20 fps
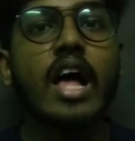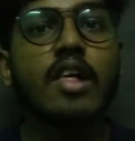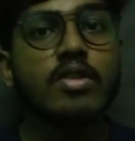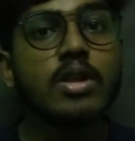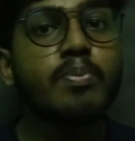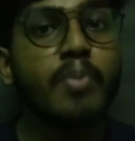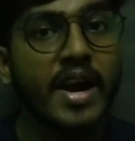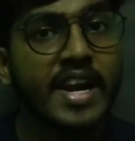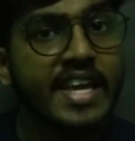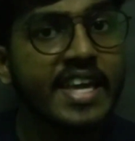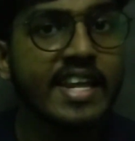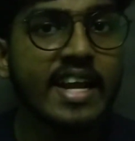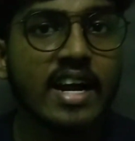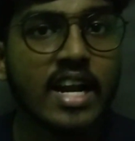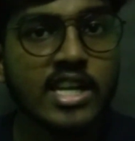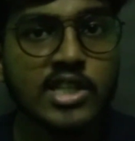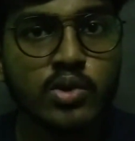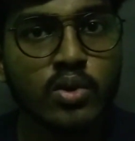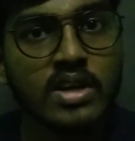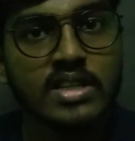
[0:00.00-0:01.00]
அது வந்து
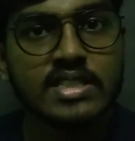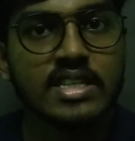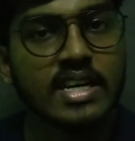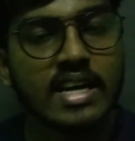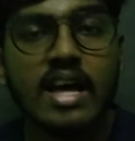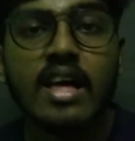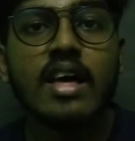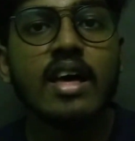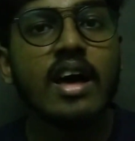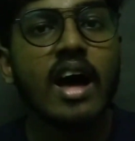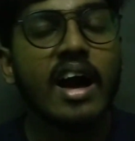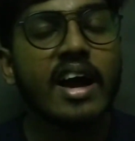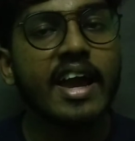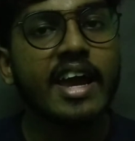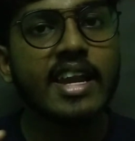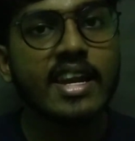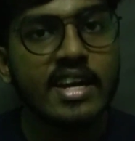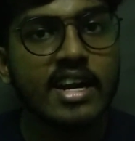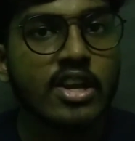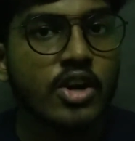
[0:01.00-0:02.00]
படிக்கிறாங்க ஸ்டூடெண்ட்ஸ் அங்கே
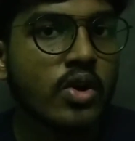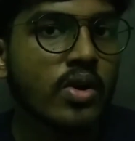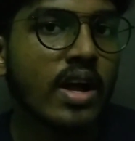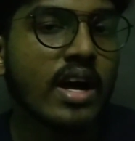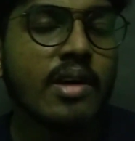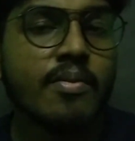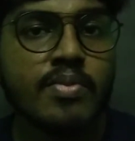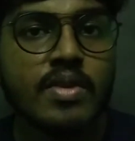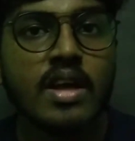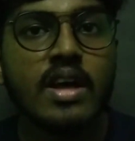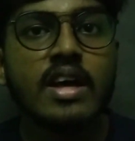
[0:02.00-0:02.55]
அங்கே என்ன நடக்குன்னா